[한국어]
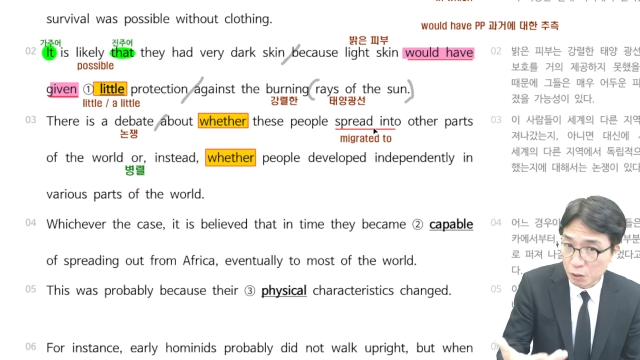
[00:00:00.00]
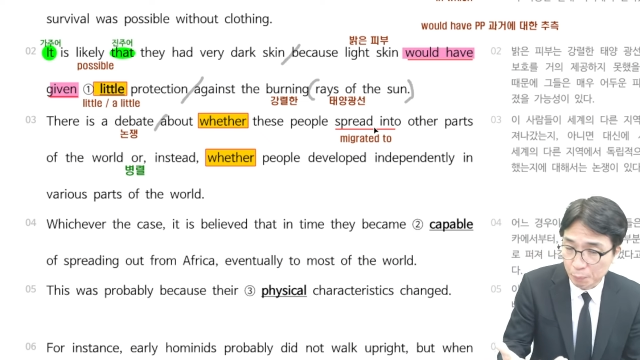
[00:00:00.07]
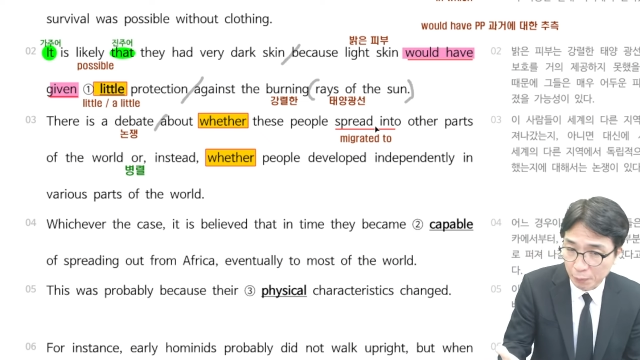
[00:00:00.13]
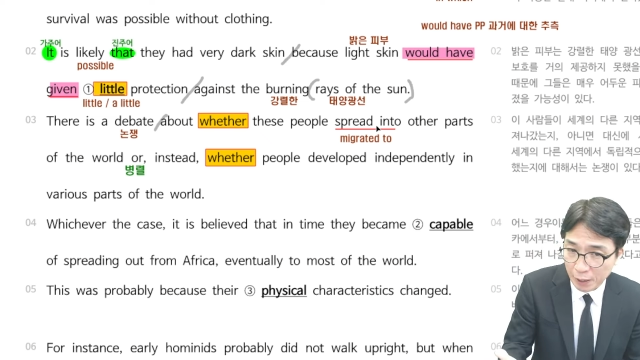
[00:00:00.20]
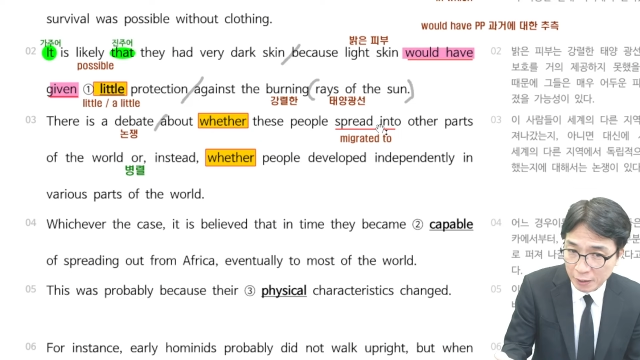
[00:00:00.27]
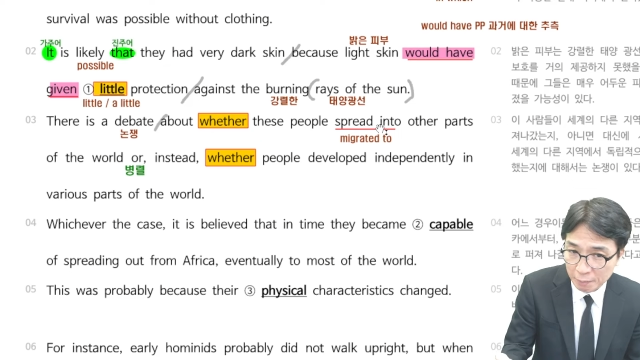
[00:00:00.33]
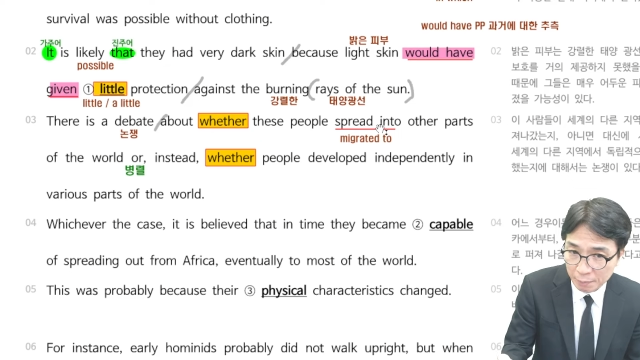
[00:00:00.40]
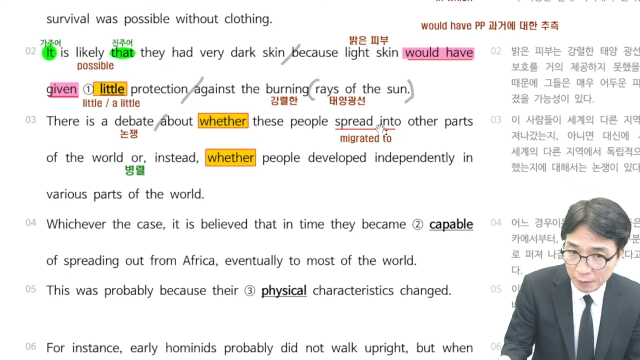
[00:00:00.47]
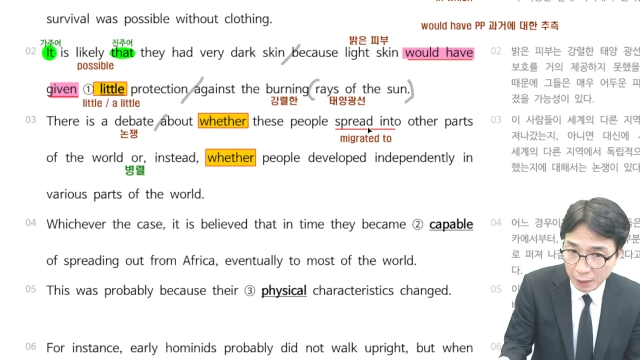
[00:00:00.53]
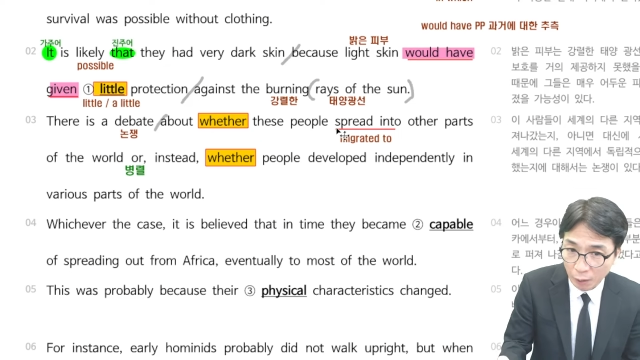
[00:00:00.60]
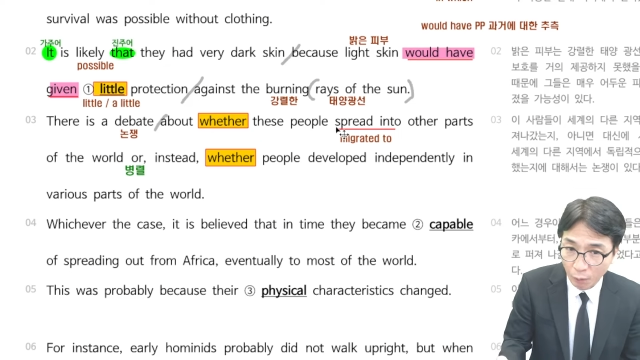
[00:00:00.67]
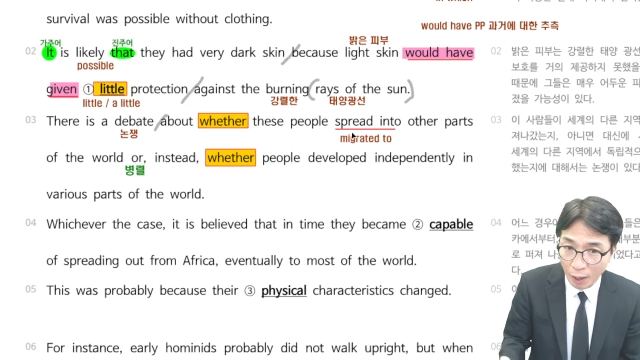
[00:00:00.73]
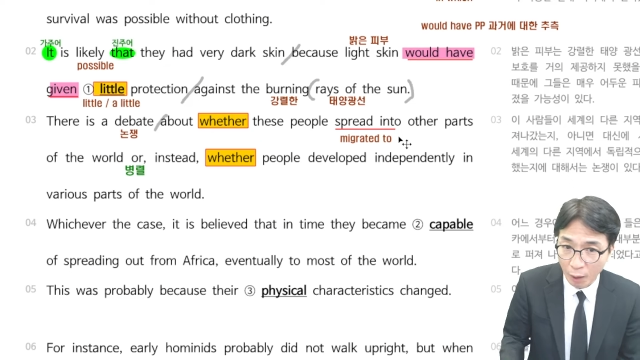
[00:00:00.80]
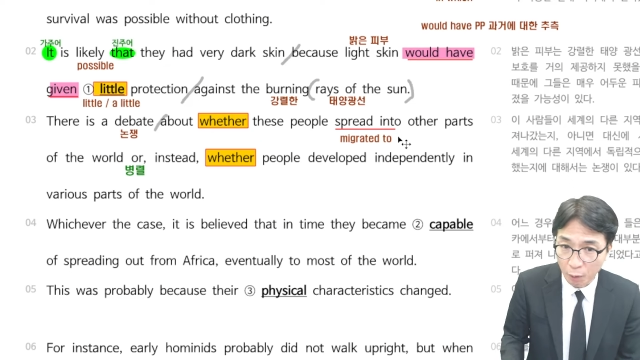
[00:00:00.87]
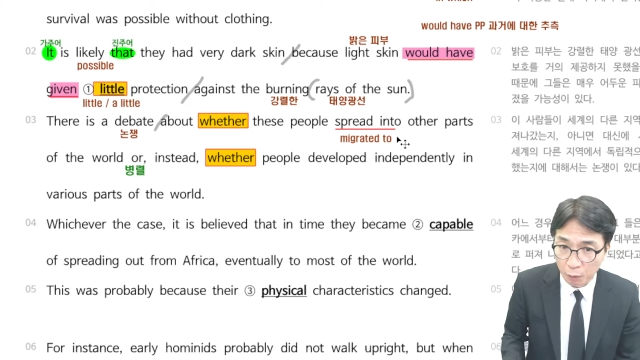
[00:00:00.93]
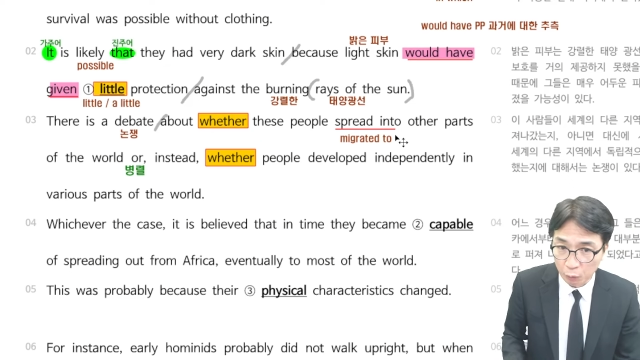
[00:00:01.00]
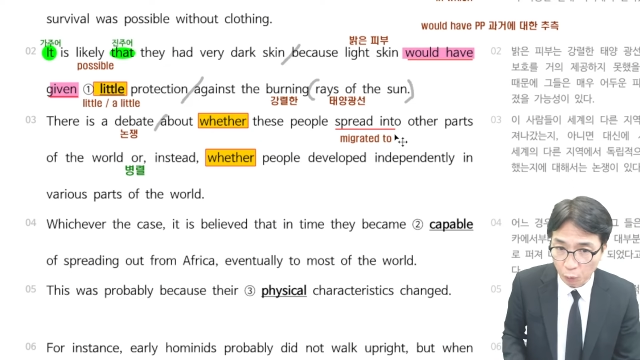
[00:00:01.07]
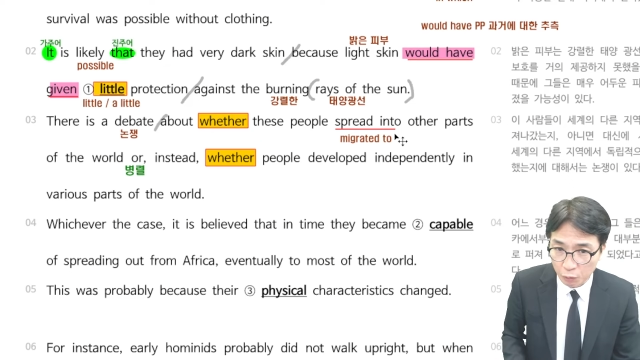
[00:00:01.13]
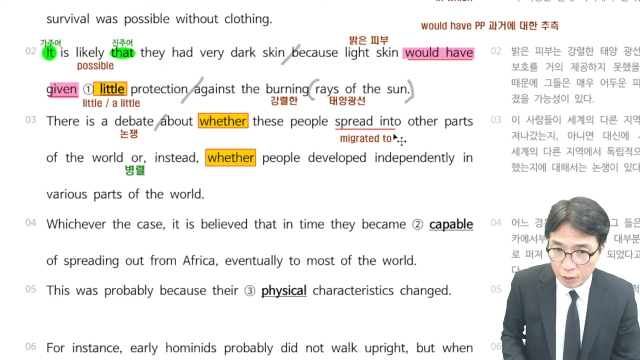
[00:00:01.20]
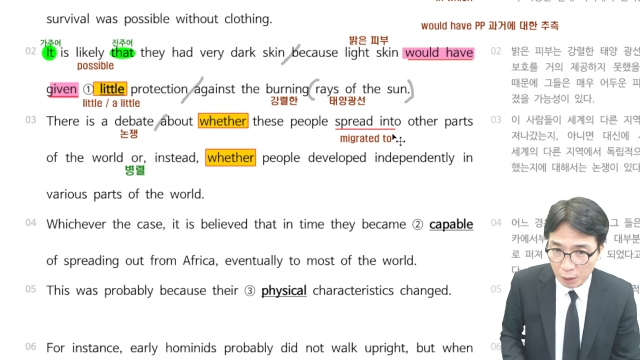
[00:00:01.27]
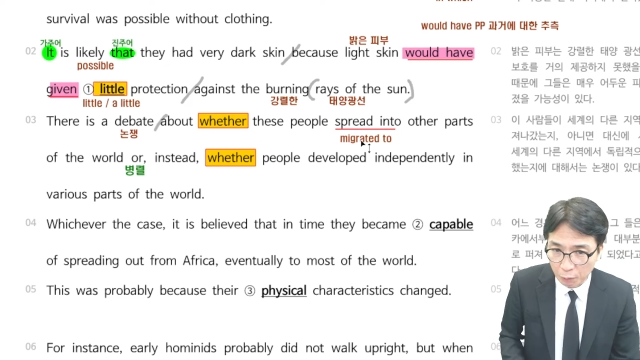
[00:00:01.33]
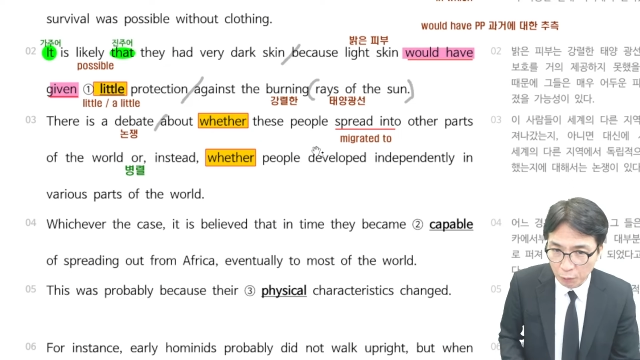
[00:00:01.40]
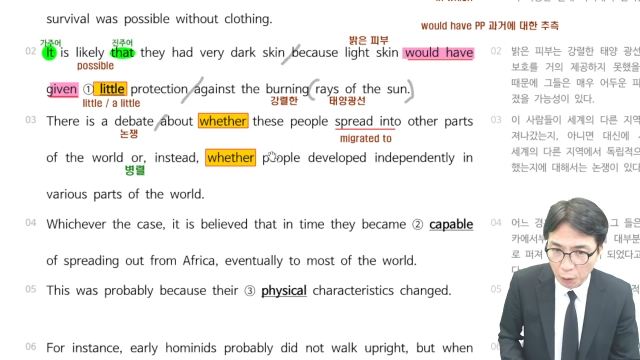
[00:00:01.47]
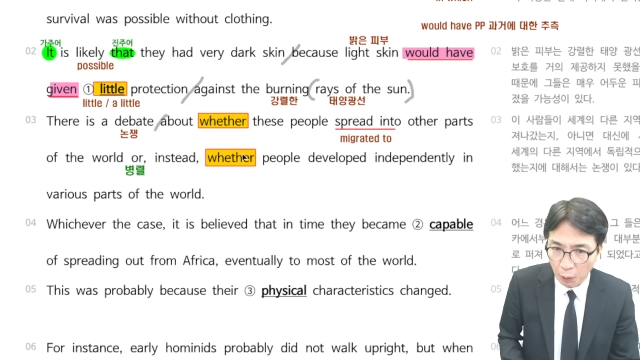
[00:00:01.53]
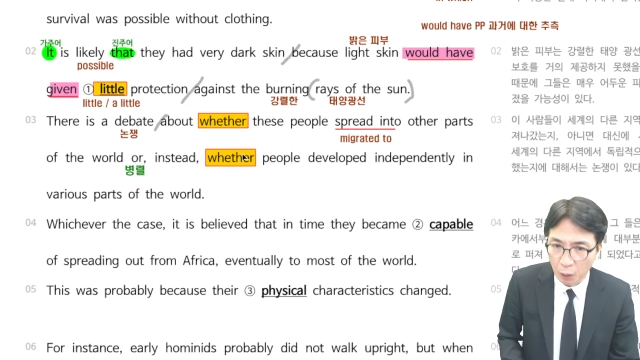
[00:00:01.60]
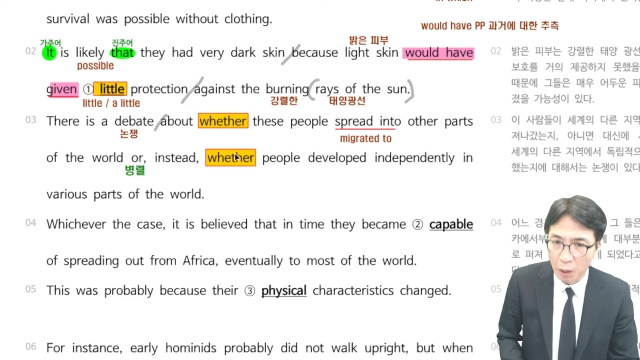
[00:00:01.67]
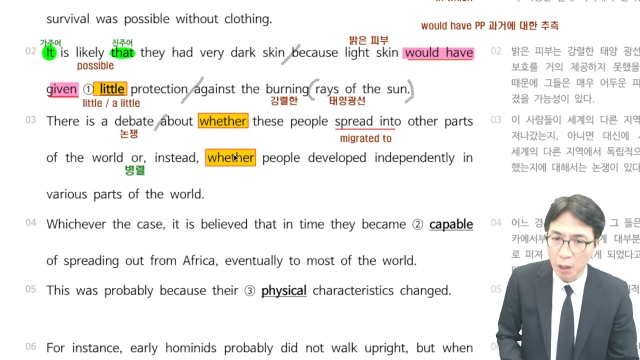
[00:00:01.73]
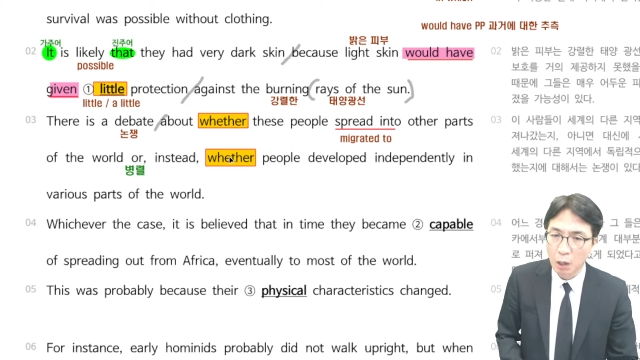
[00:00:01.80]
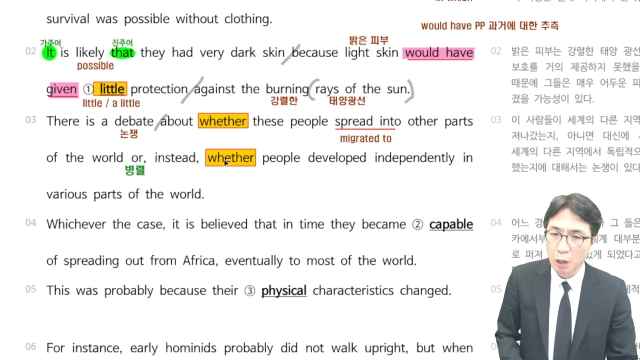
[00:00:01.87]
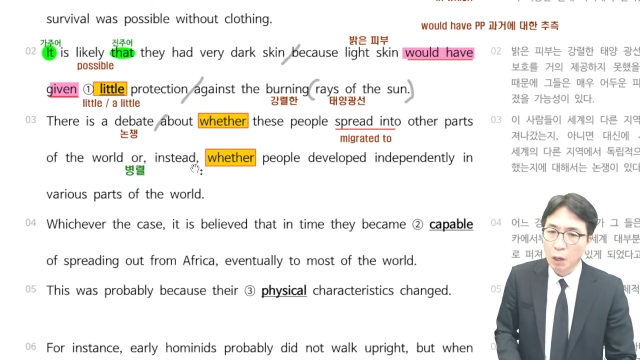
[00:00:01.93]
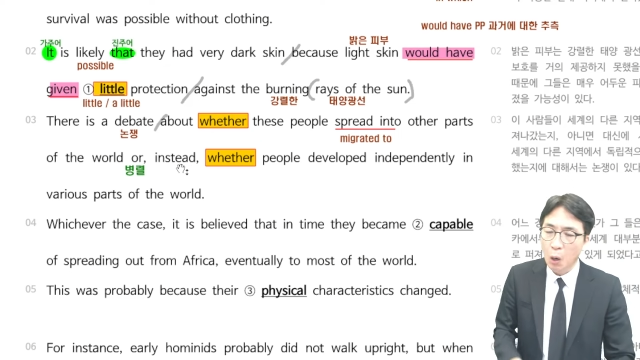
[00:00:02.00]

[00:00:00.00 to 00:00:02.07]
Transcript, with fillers: spread입니다. 과거형 동사고요.